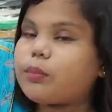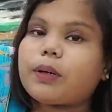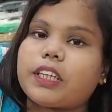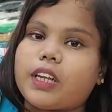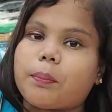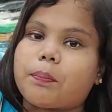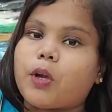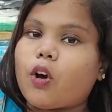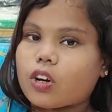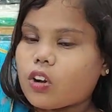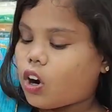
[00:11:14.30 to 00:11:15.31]
இது பார்த்தீங்கன்னா
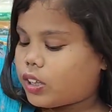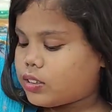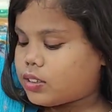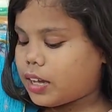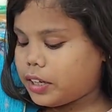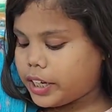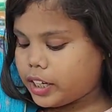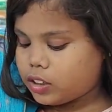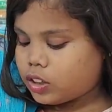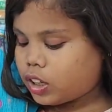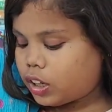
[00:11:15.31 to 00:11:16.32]
பியோர் காட்டன் சாரீ
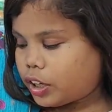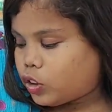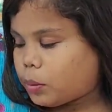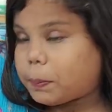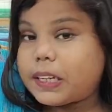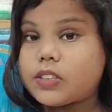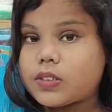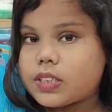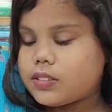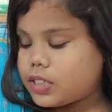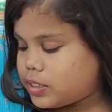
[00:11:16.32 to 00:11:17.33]
இதோட ப்ரைஸ்
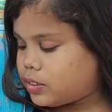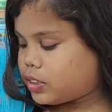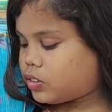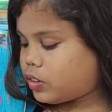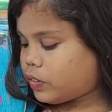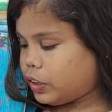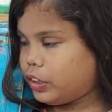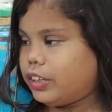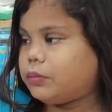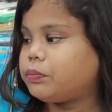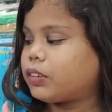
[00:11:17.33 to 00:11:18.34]
வந்து த்ரீ சிக்ஸ்டி
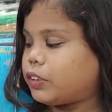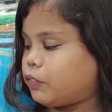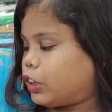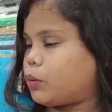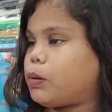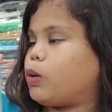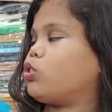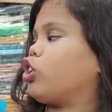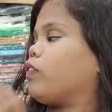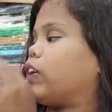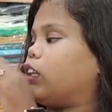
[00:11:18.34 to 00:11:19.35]
வருது வித்
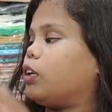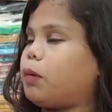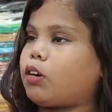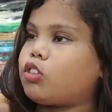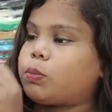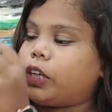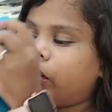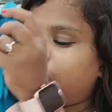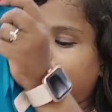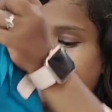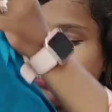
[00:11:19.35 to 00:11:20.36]
ப்ளவுஸோட வருது ப்ளவுஸ் மெட்டீரியல்